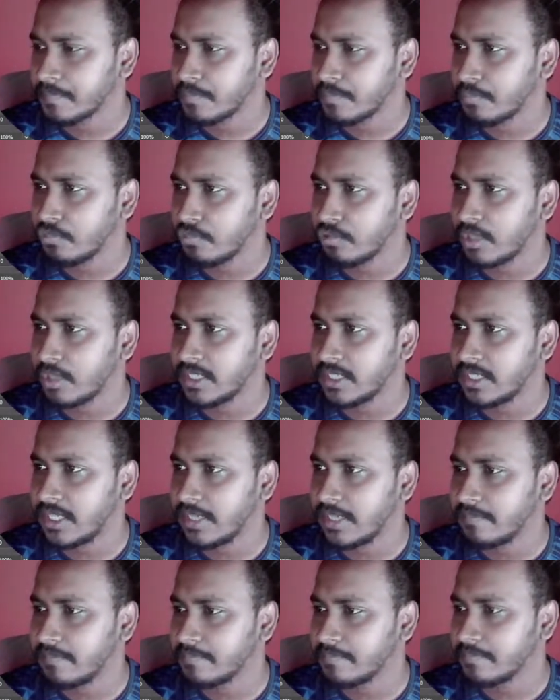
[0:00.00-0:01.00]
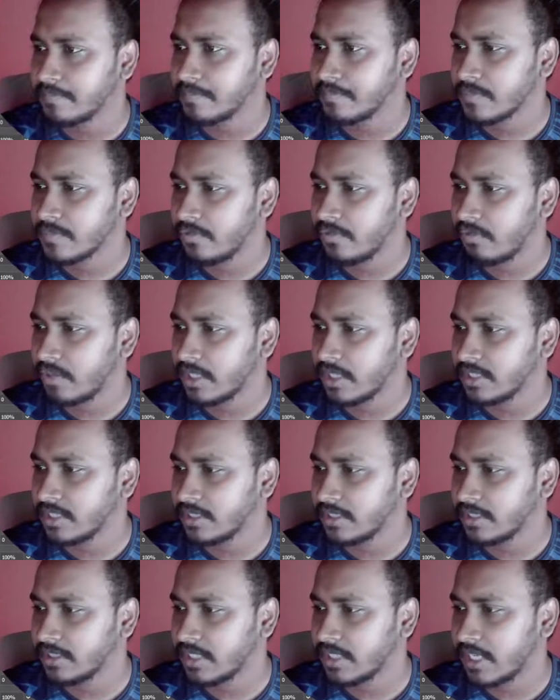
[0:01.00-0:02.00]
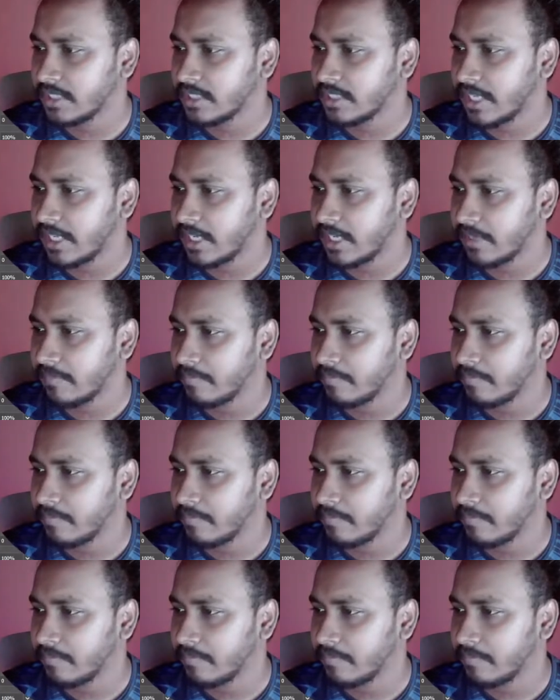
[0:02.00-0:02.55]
প্রোডাক্টে ফোকাস যায় না